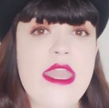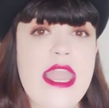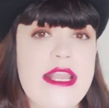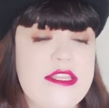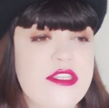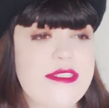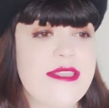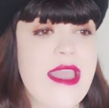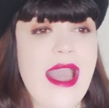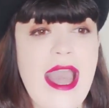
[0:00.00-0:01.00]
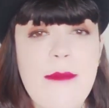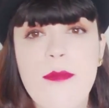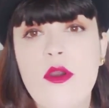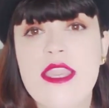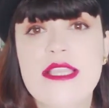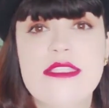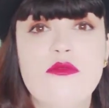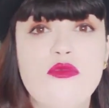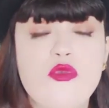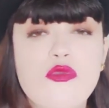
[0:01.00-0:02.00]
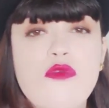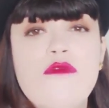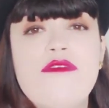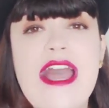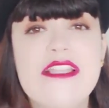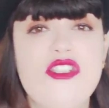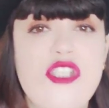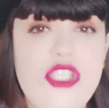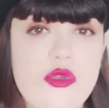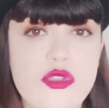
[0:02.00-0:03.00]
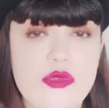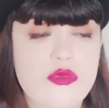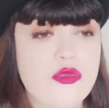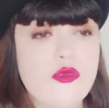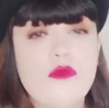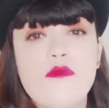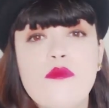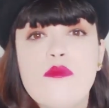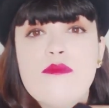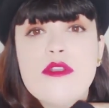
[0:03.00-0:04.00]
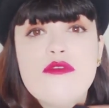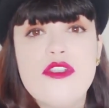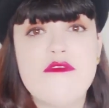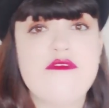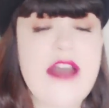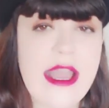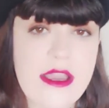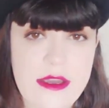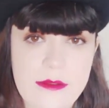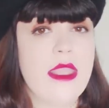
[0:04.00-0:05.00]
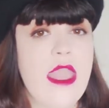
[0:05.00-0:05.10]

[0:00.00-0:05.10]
ele disse: Ah, porque são tudo vadios, são tudo um bando de vaca.